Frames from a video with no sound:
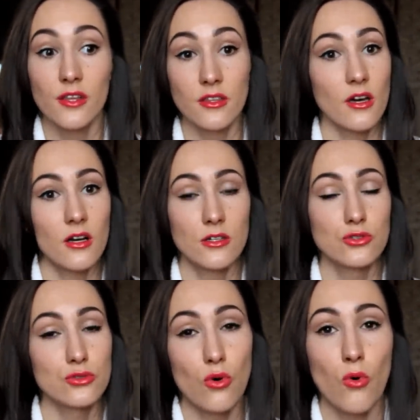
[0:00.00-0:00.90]
на
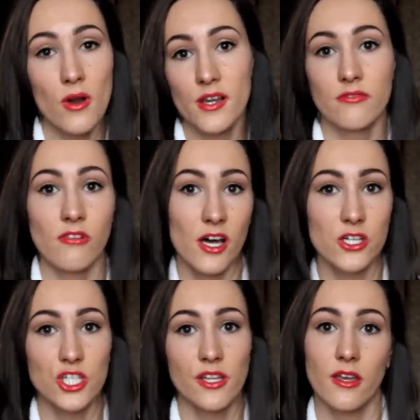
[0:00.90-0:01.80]
сухой или
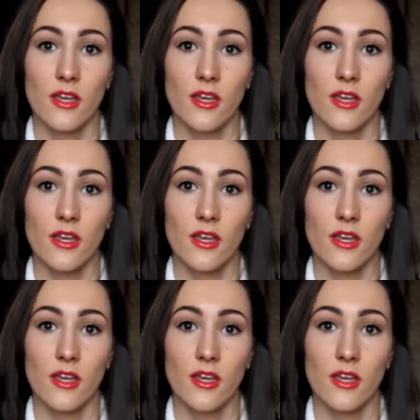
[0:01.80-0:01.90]
влажной